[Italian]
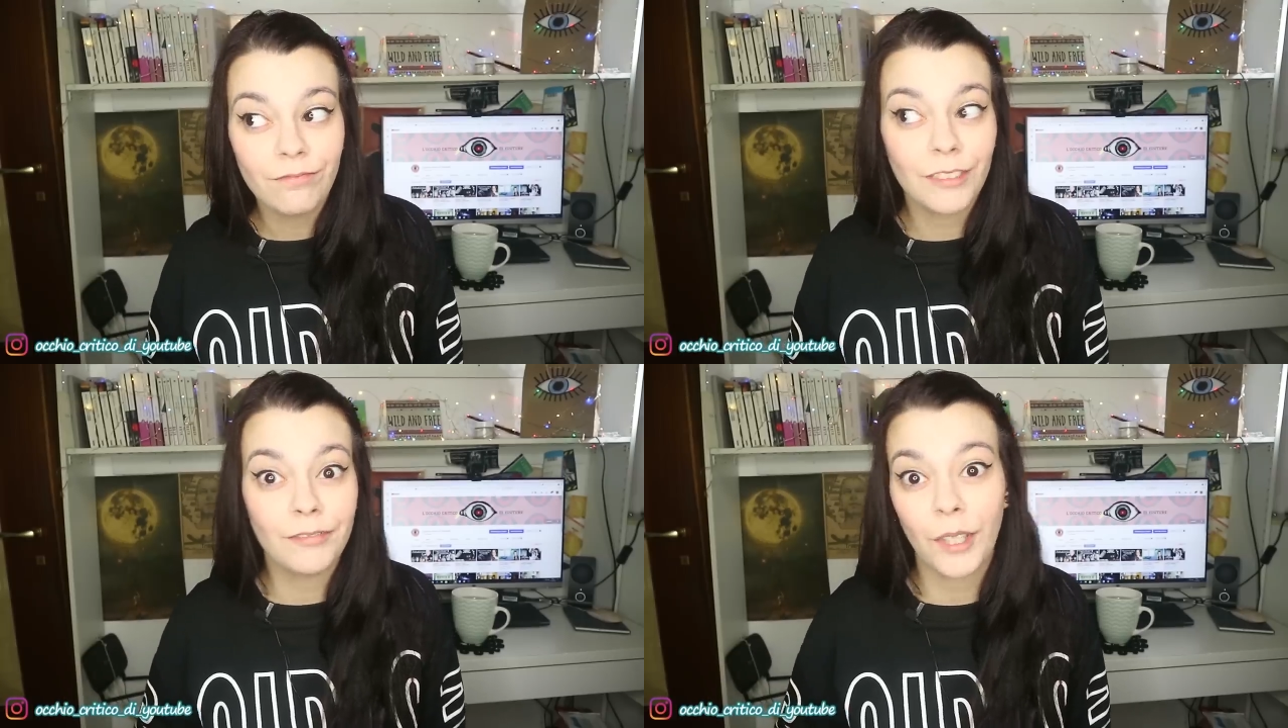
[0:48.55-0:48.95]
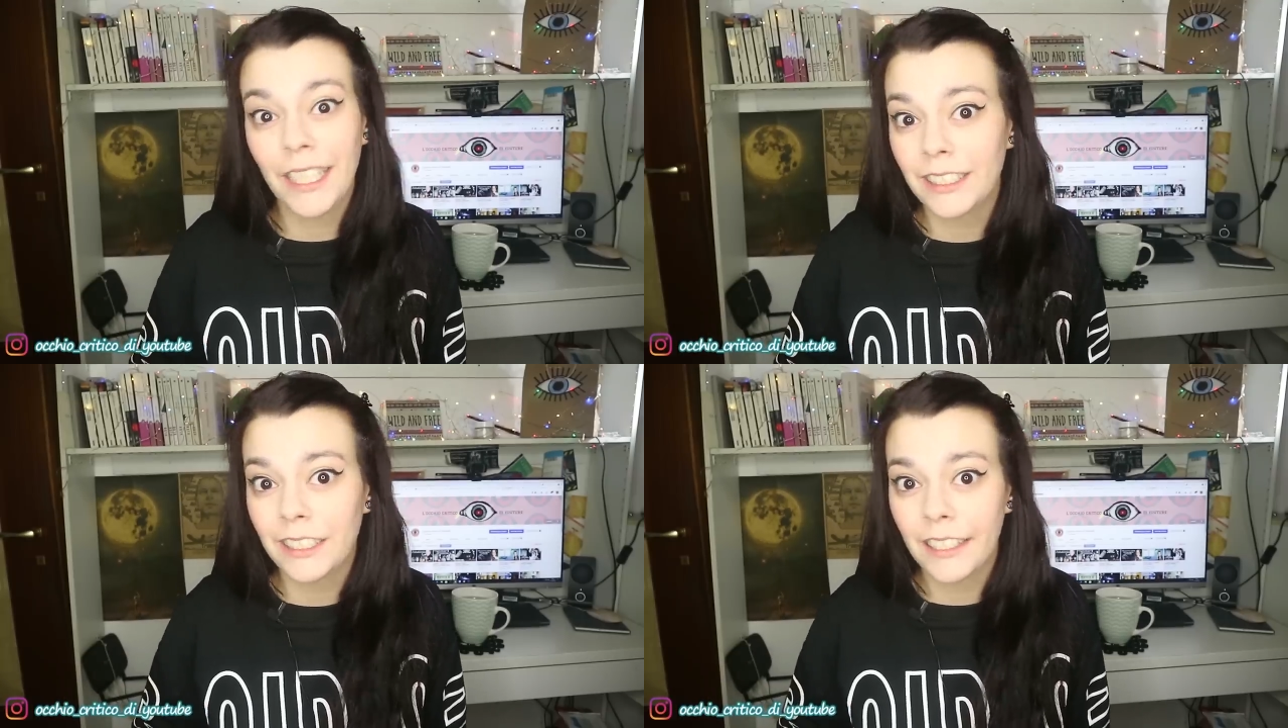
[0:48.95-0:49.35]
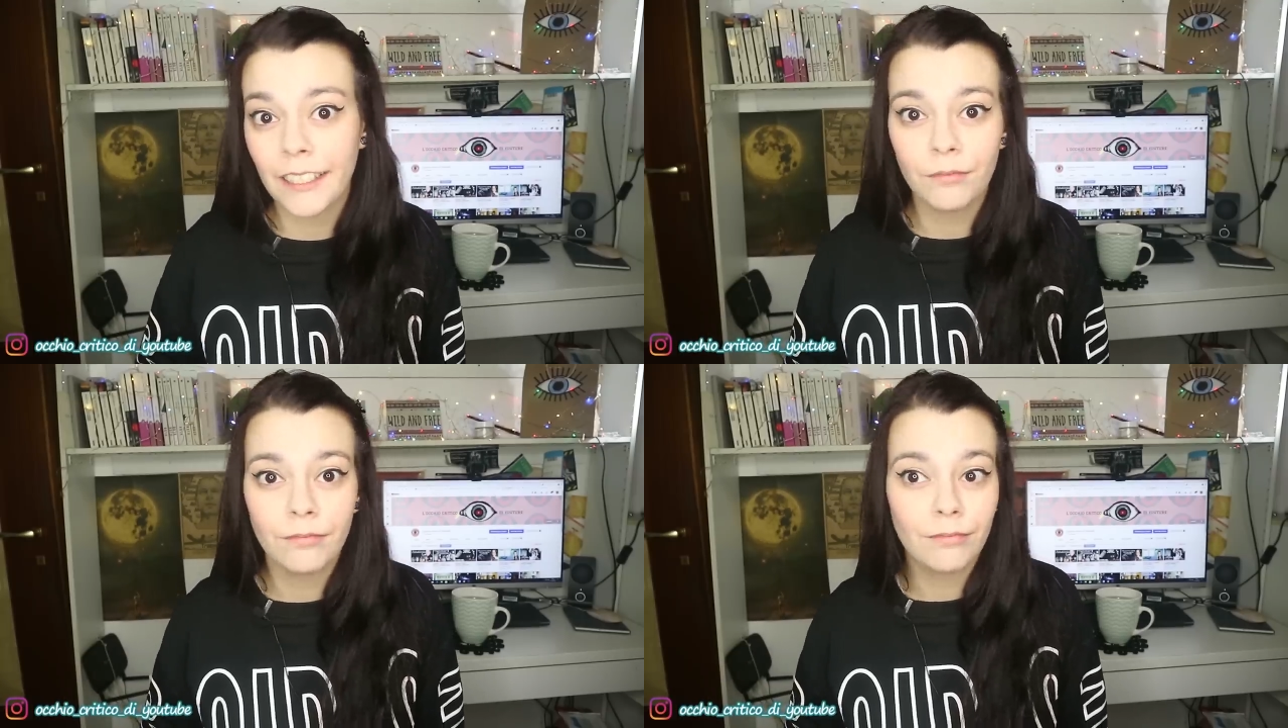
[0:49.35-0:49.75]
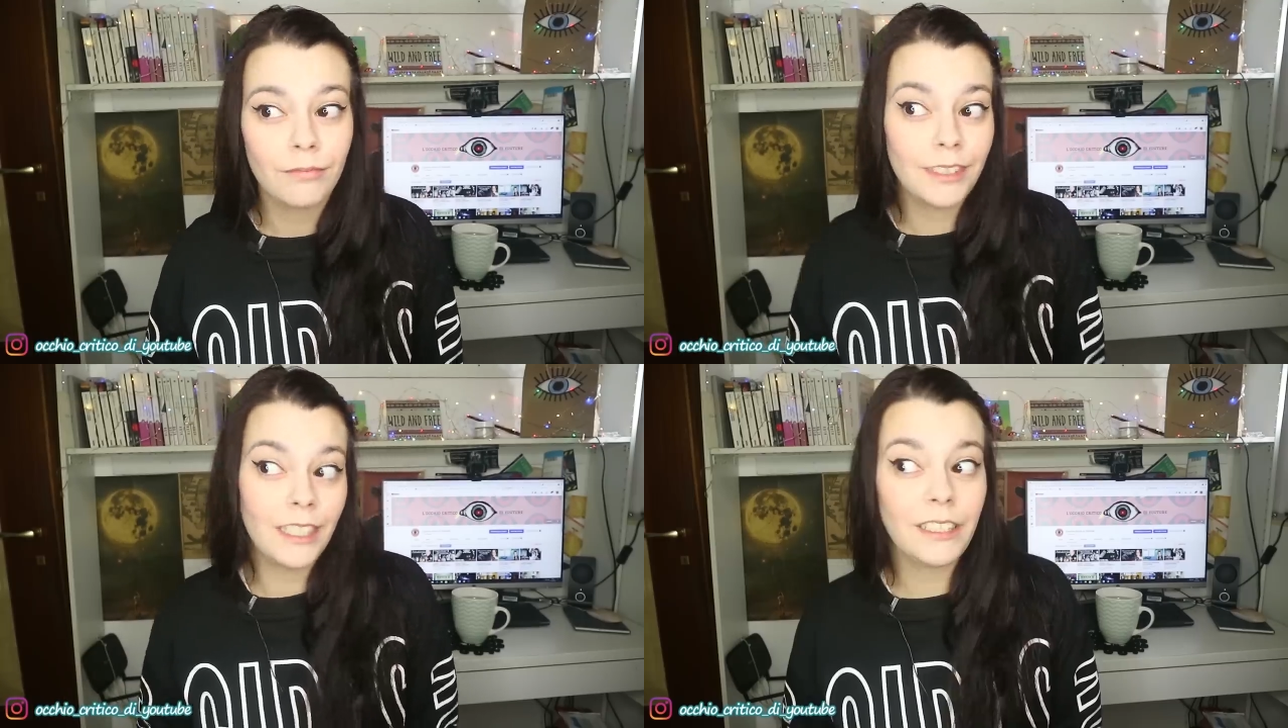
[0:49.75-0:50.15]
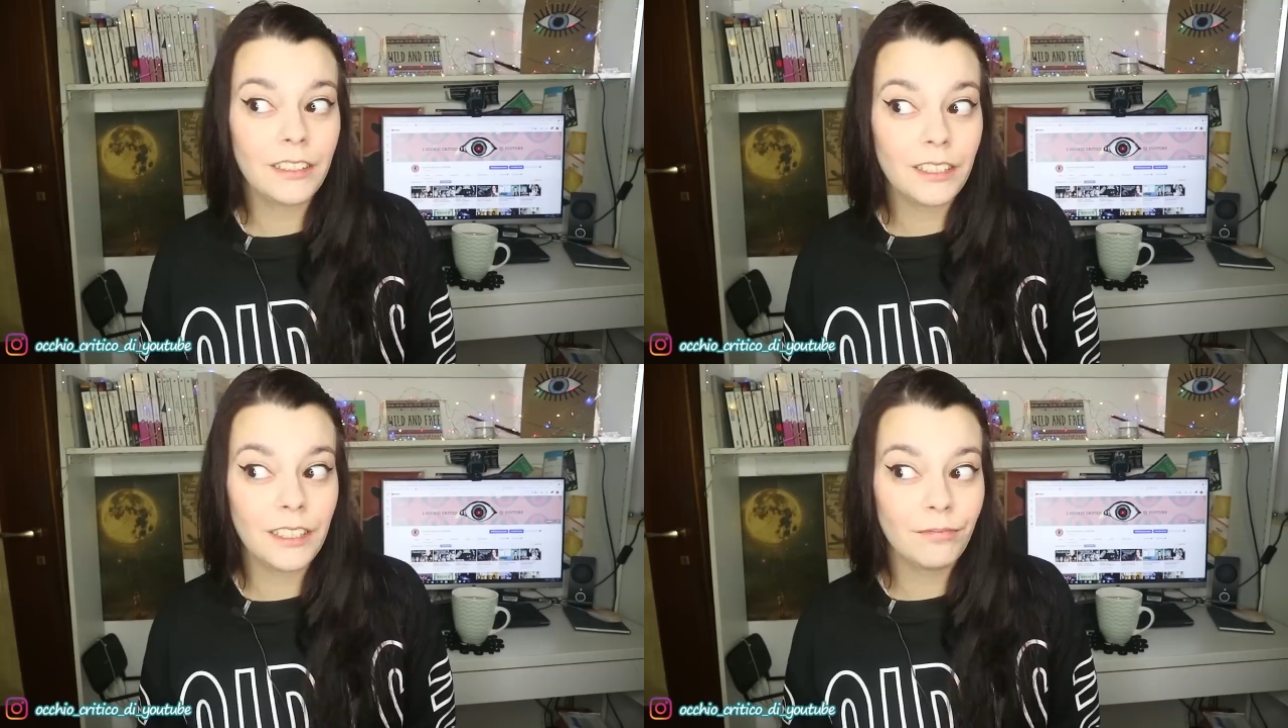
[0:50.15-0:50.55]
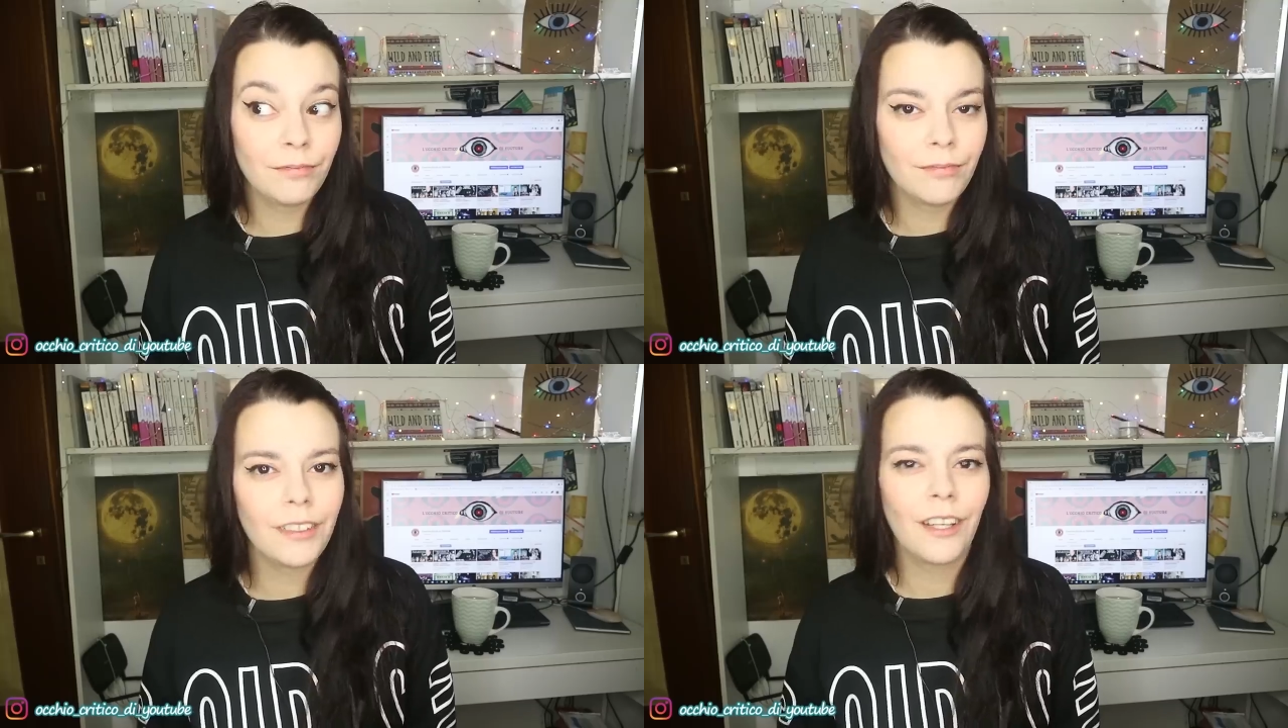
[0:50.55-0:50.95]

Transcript: di violenze, di delitti,